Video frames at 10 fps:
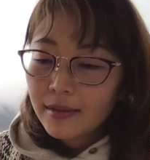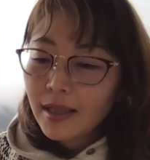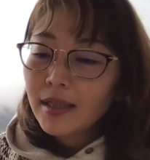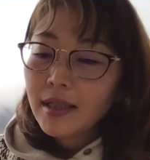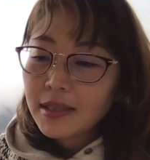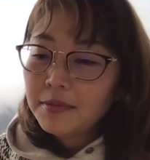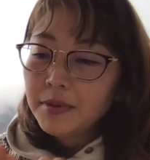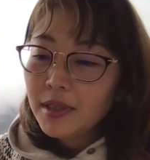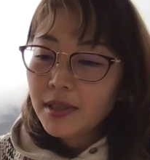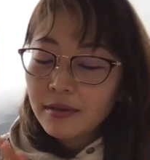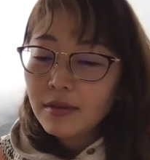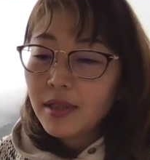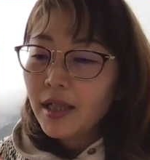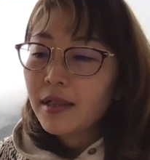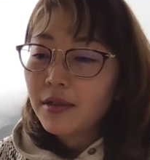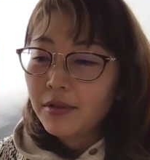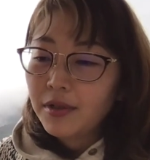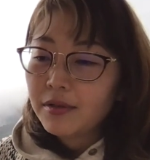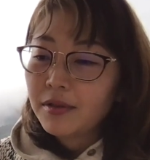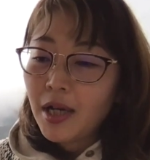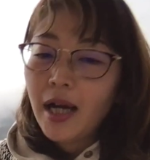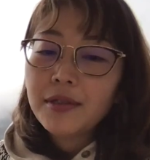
何か自分にすごく影響力の